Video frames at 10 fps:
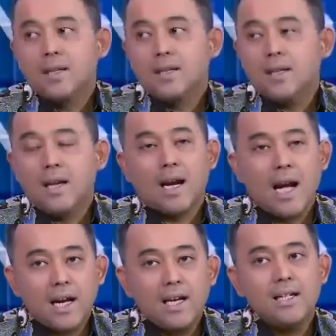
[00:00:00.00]
Tiga,
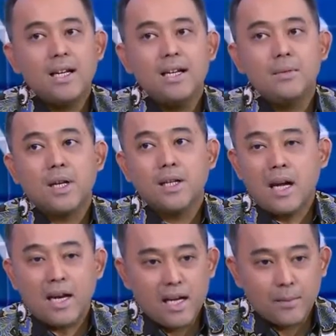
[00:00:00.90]
kaki, Jadi misalnya
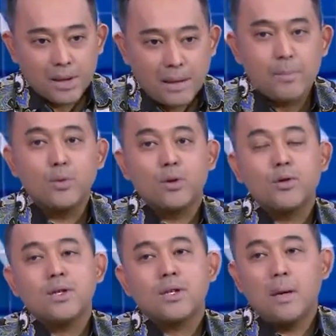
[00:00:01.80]
kaki yang pertama
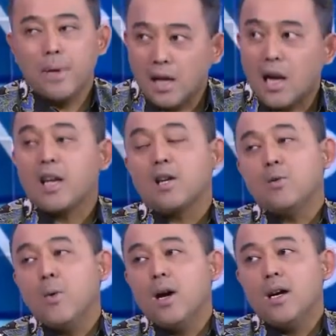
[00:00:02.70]
putus, kami okay. ada kaki
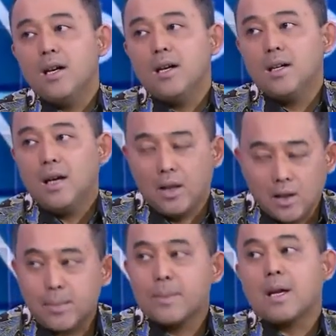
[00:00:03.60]
kedua, hmm. ada
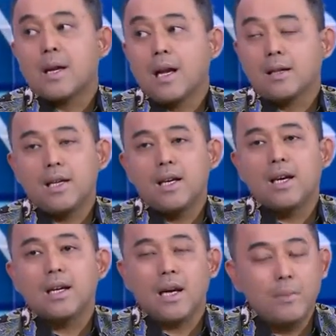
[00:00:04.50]
kaki
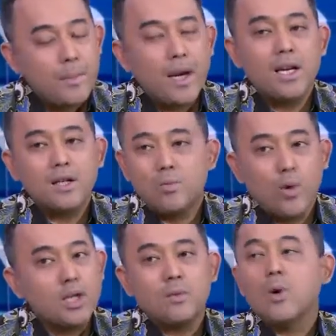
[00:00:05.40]
ketiga. Kami pinginnya
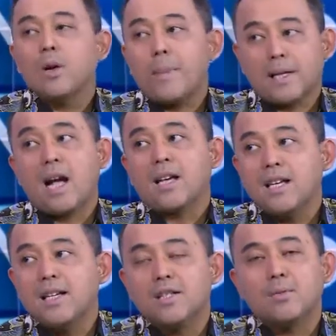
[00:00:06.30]
semuanya semua empat kaki.
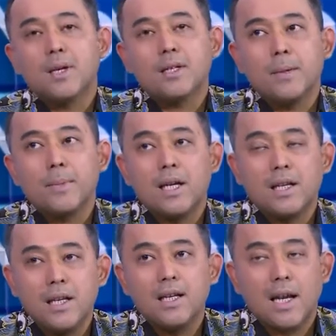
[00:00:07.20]
Cuman sampai saat
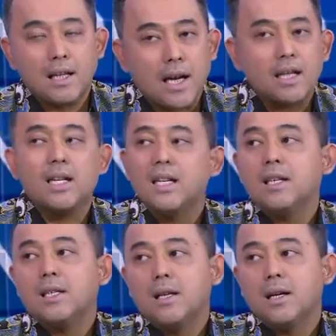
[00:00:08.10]
ini rata-rata di
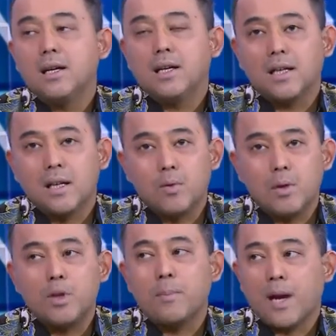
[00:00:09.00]
uh, kita boleh
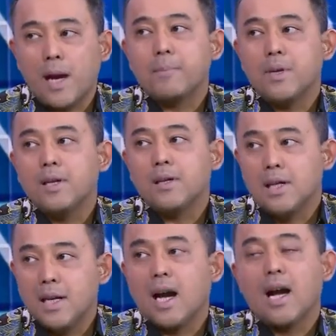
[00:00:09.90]
punya backup di
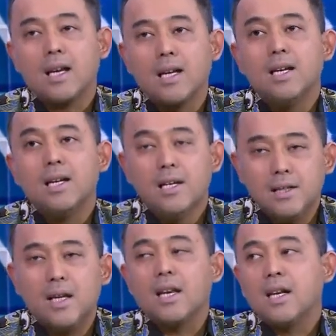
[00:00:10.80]
tiga kaki
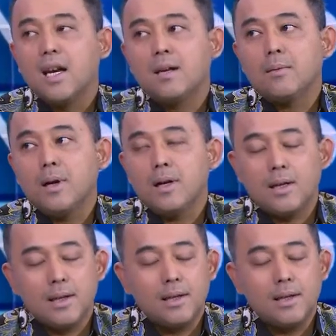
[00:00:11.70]
jaringan uh,